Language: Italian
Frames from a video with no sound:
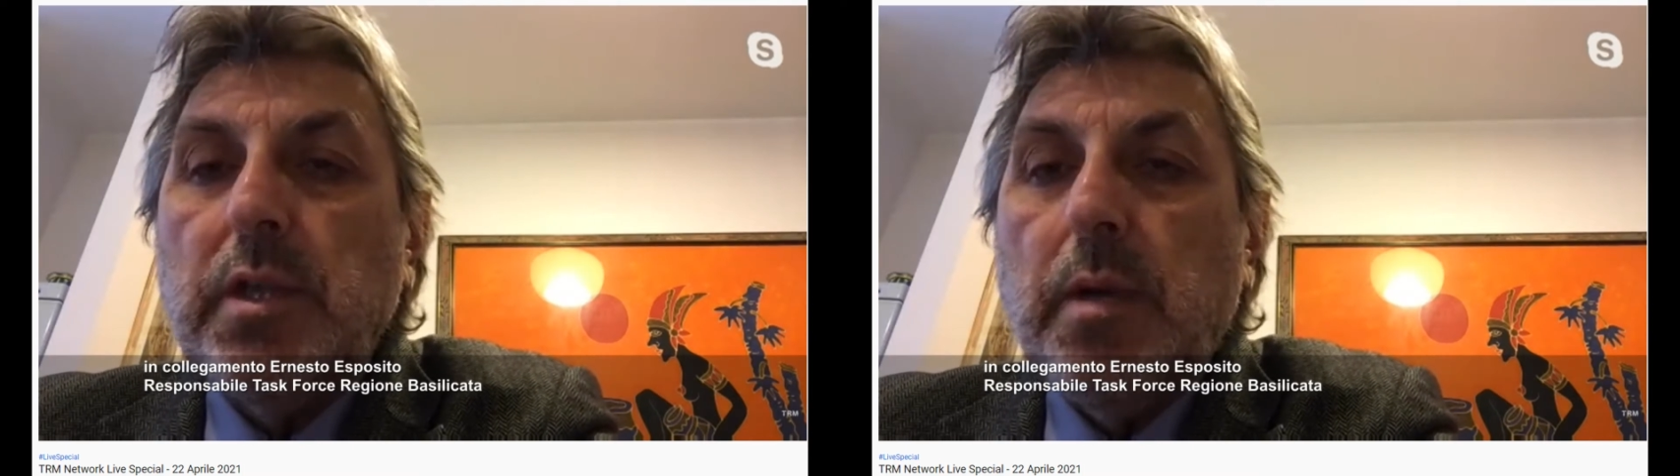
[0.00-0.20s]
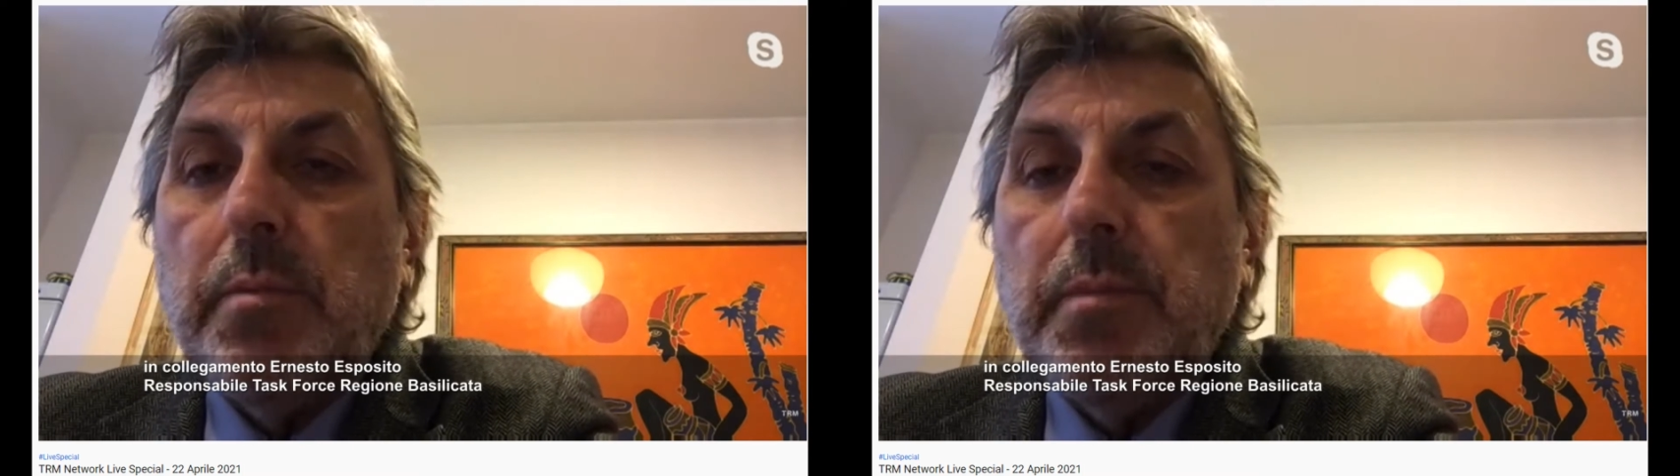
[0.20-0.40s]

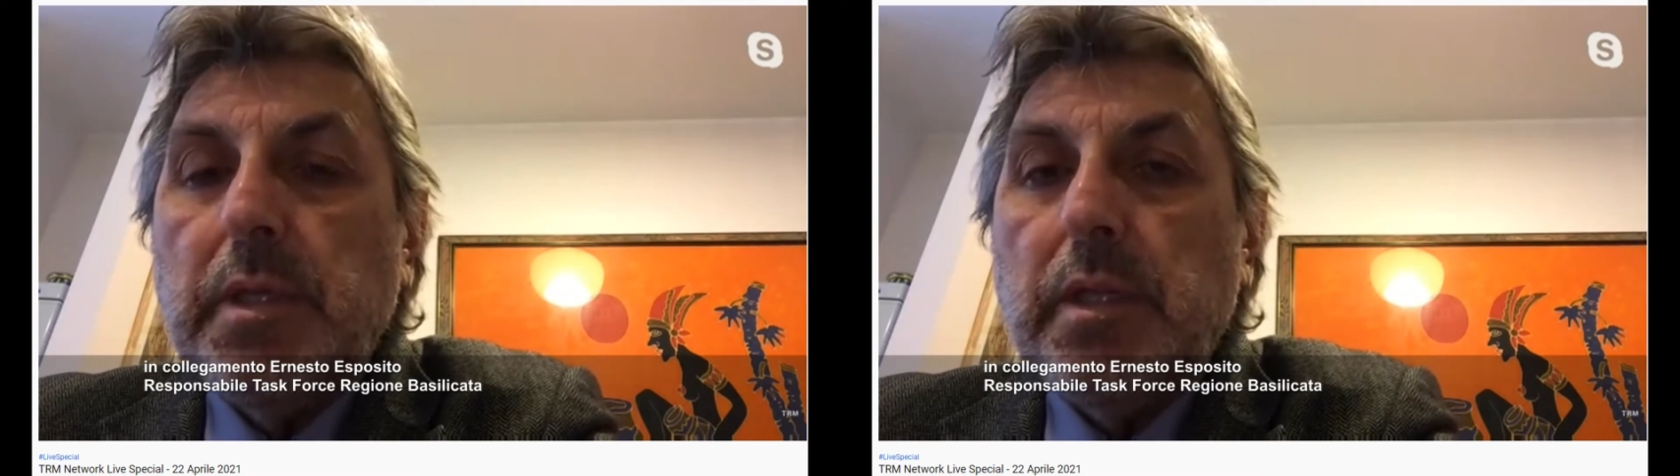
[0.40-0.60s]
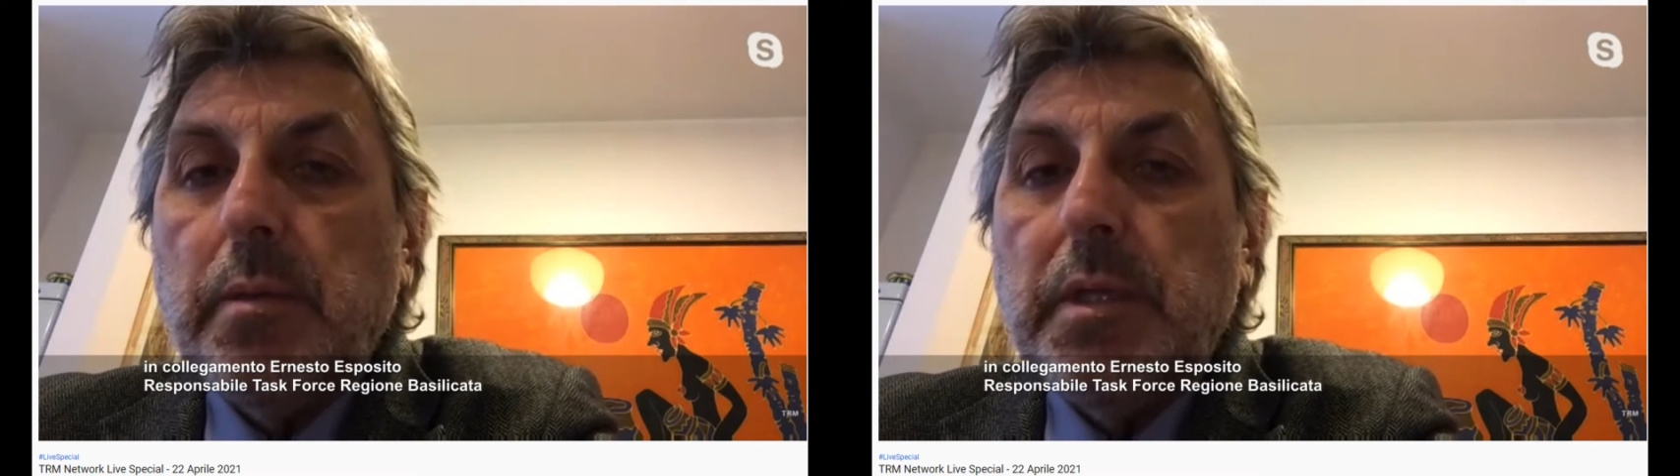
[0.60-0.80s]
siamo
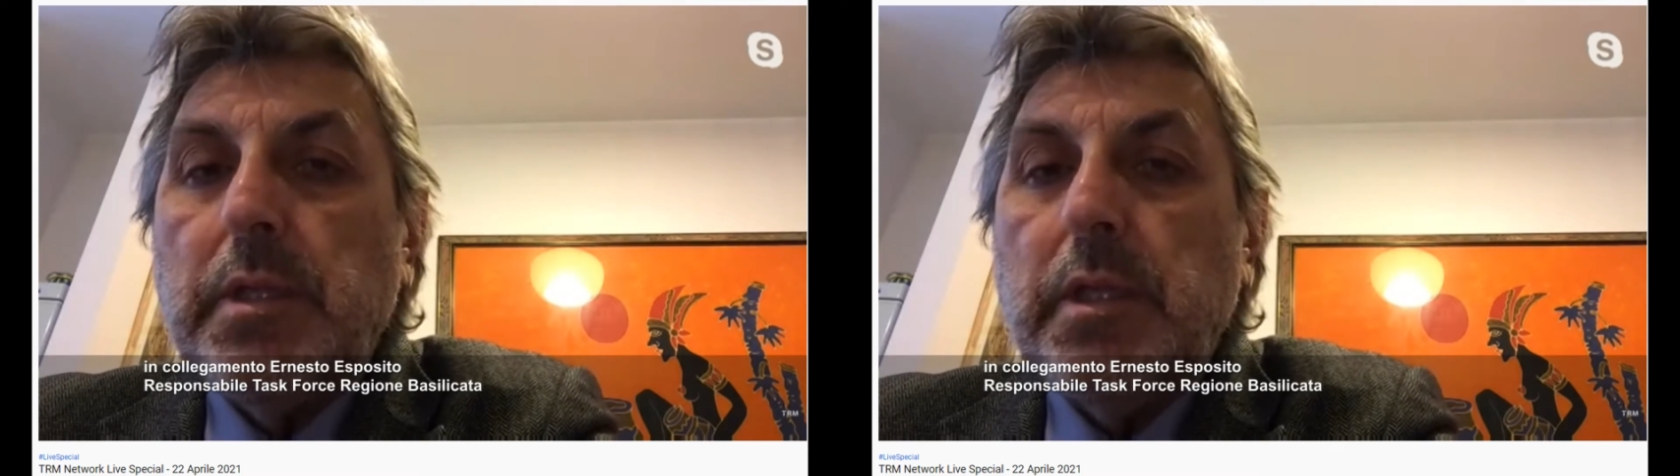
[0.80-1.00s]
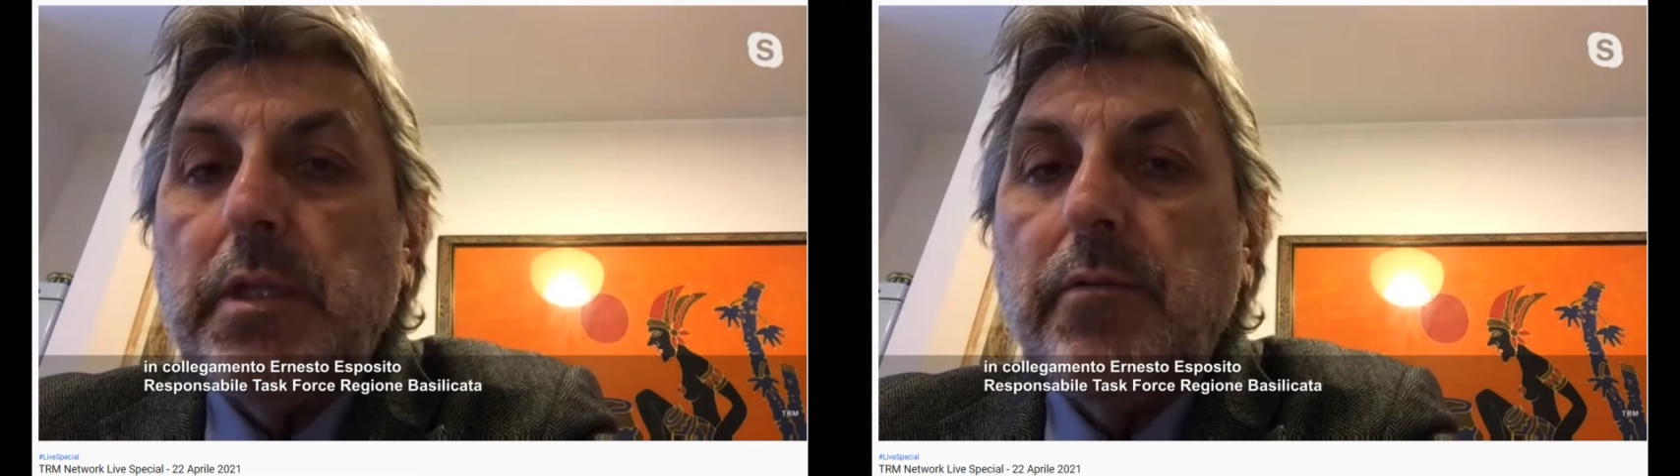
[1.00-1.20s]

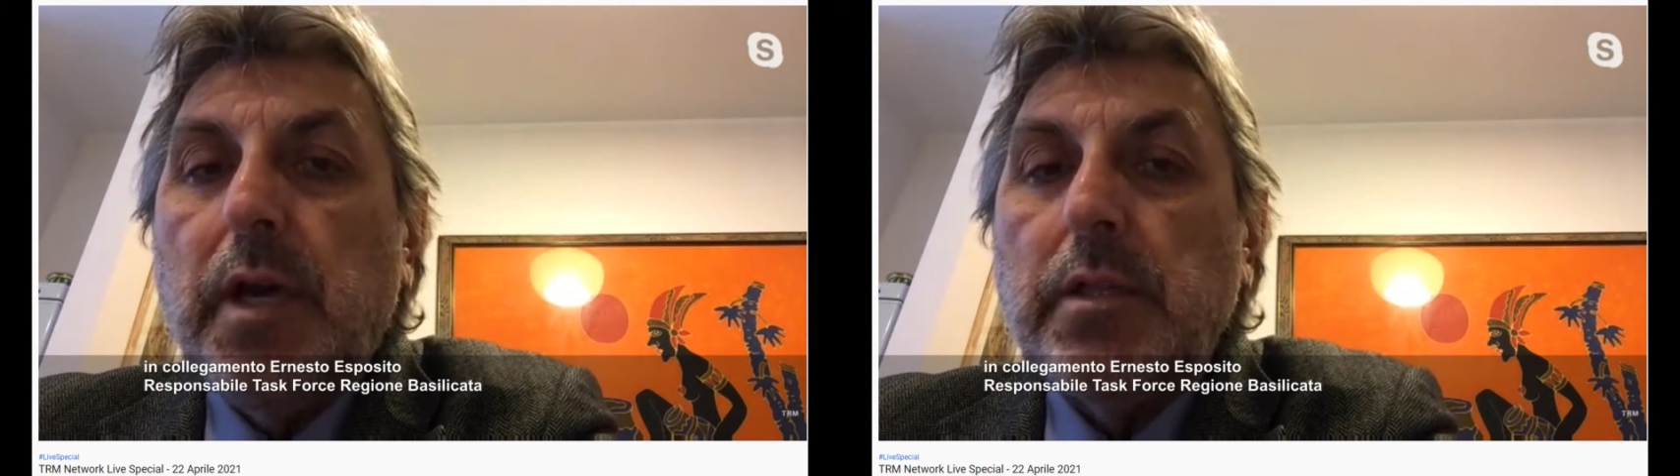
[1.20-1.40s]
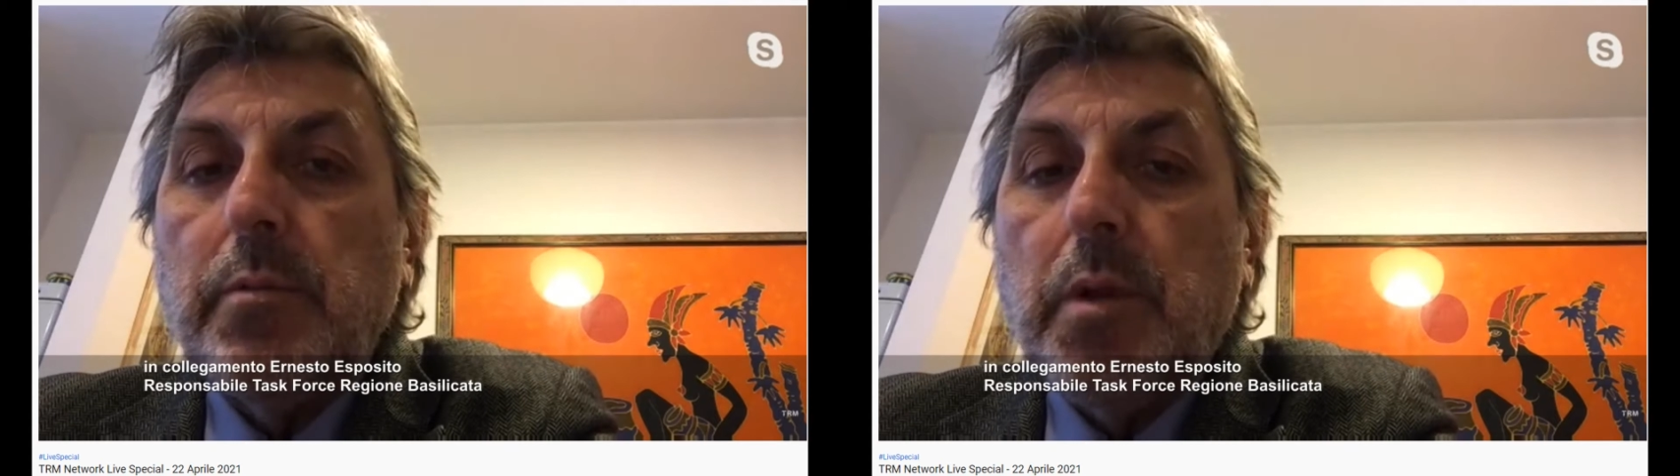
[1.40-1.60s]
immediatamente
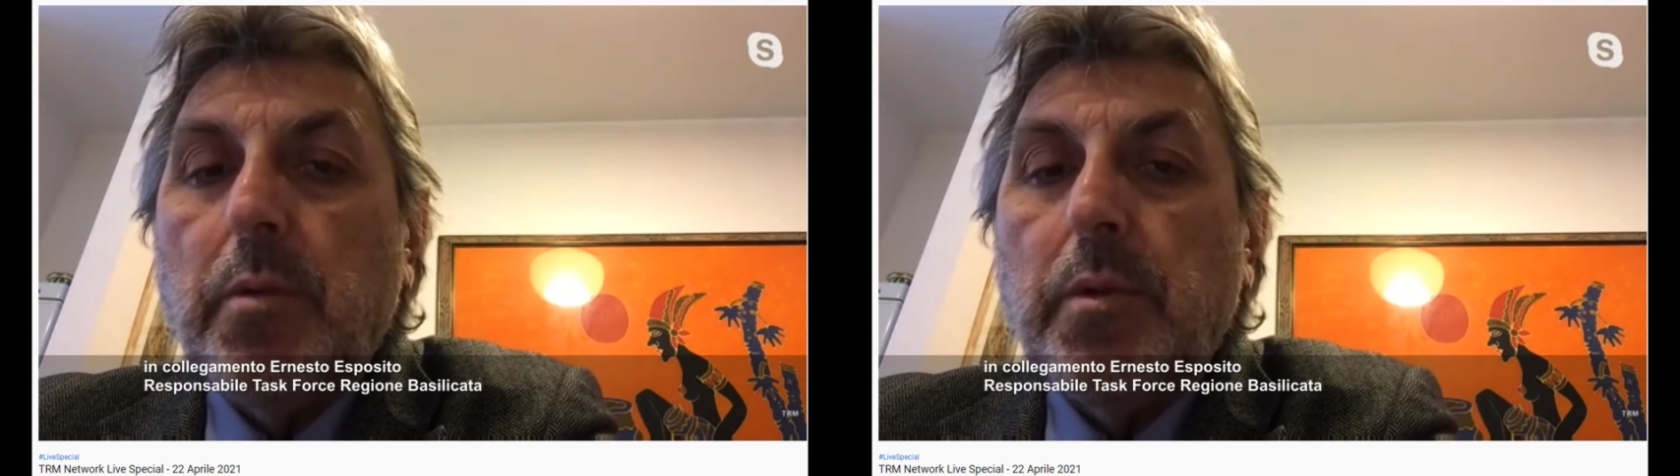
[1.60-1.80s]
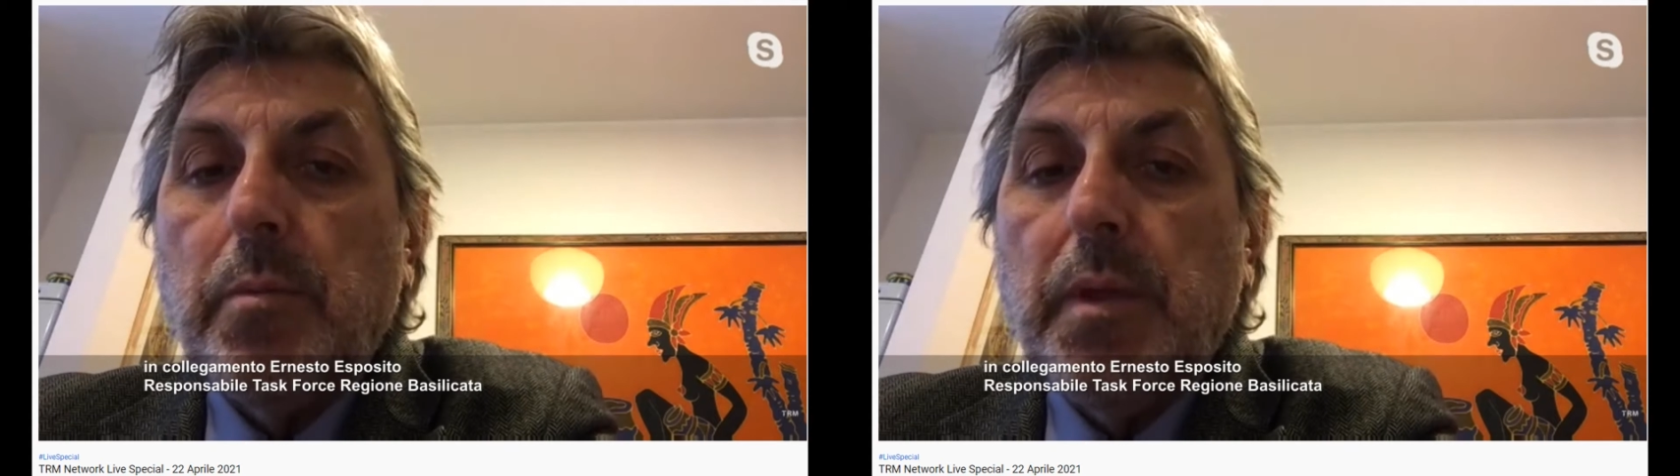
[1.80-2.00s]
attivati
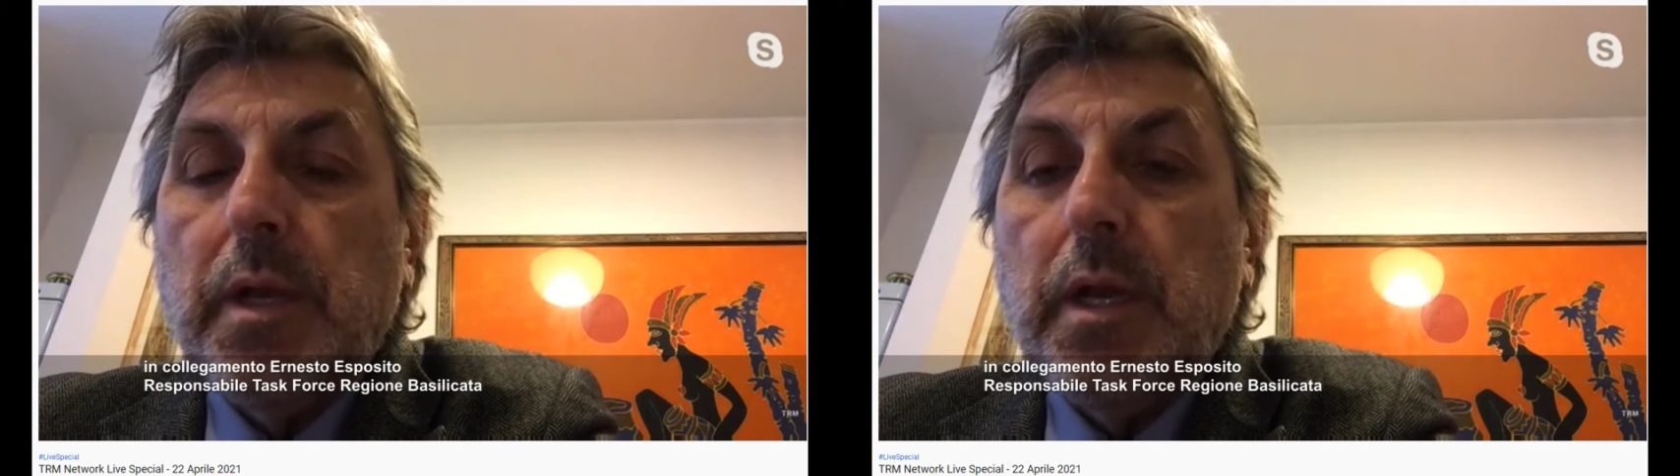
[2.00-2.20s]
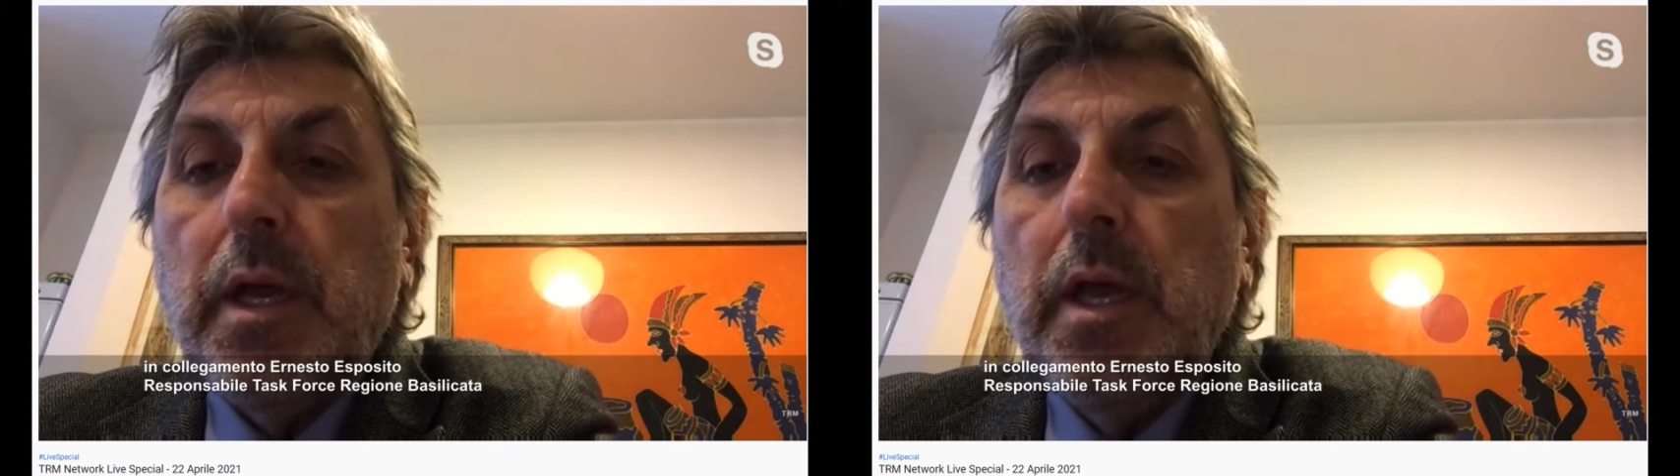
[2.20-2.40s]
proprio
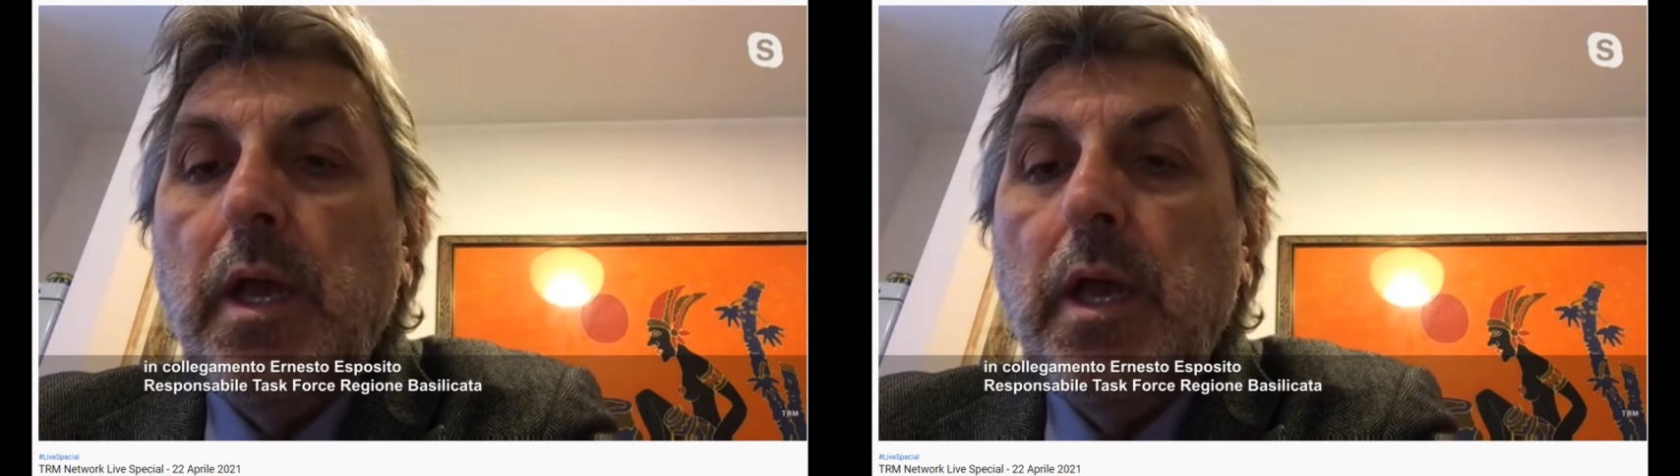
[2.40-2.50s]
per